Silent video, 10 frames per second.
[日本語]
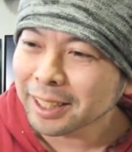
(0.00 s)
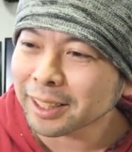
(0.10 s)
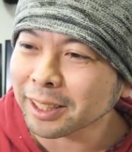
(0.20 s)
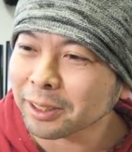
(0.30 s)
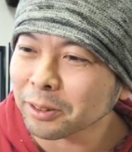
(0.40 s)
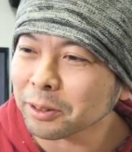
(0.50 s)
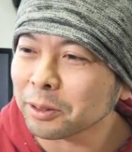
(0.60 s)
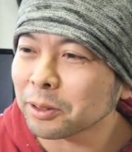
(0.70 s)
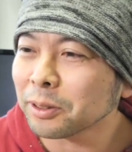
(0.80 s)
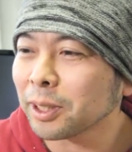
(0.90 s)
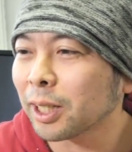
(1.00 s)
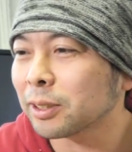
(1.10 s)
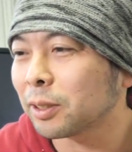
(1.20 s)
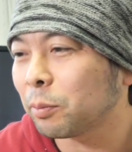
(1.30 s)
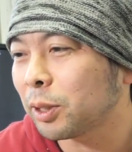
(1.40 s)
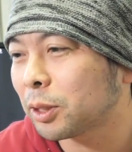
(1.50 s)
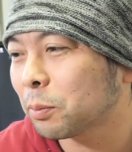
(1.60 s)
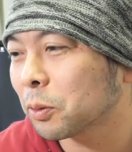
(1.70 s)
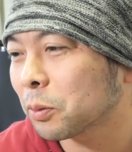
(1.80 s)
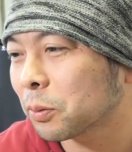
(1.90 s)
結局12月に3
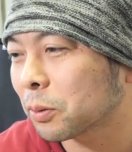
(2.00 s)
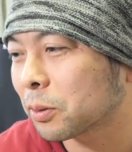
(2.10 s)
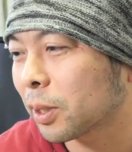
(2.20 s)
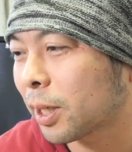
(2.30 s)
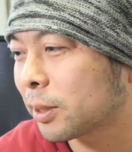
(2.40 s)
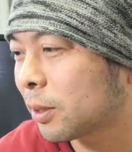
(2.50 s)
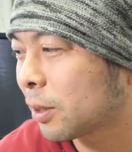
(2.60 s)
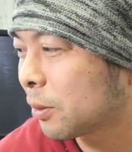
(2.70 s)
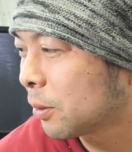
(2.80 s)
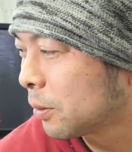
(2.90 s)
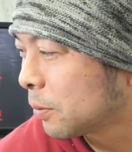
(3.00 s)
つもソフト追加してるよ。